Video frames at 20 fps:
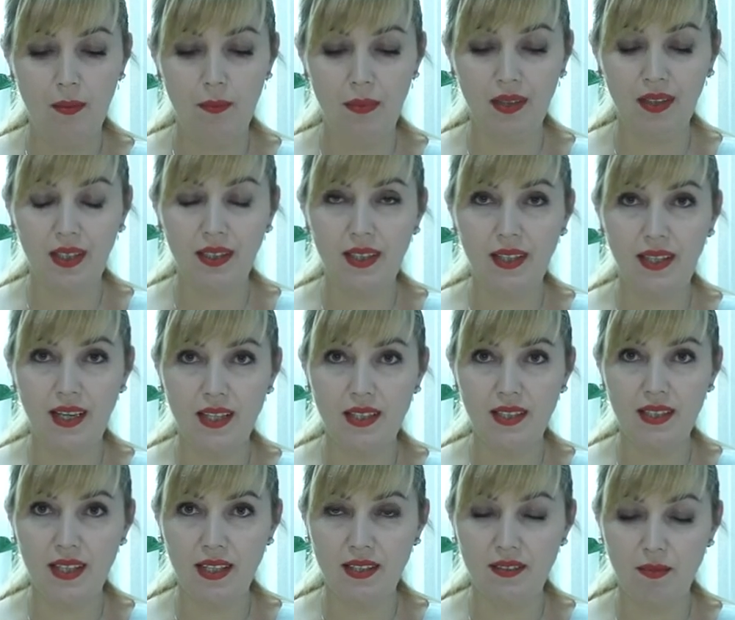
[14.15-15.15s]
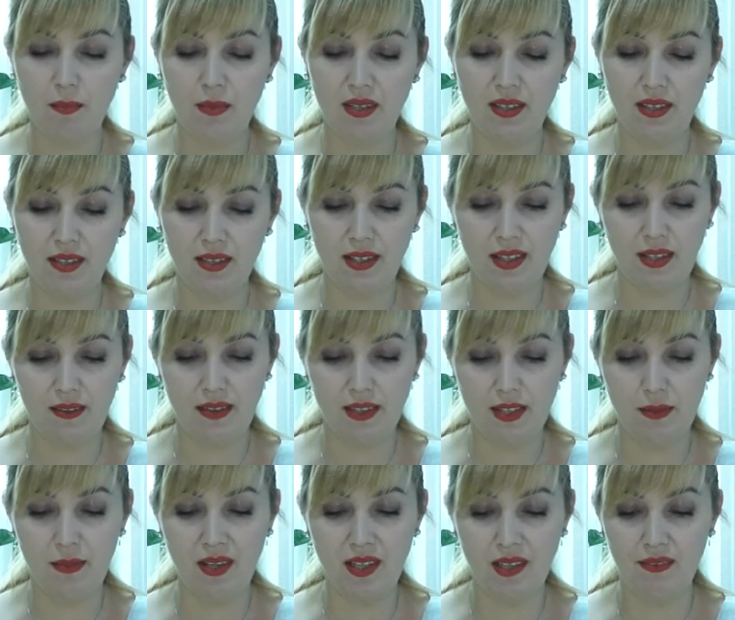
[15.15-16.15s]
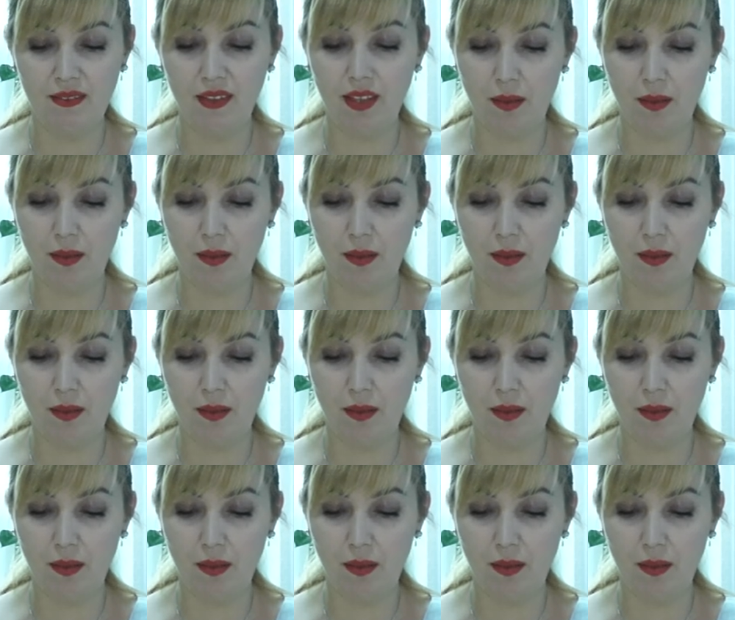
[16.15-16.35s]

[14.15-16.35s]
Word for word: Благодаря средствам материнского семейного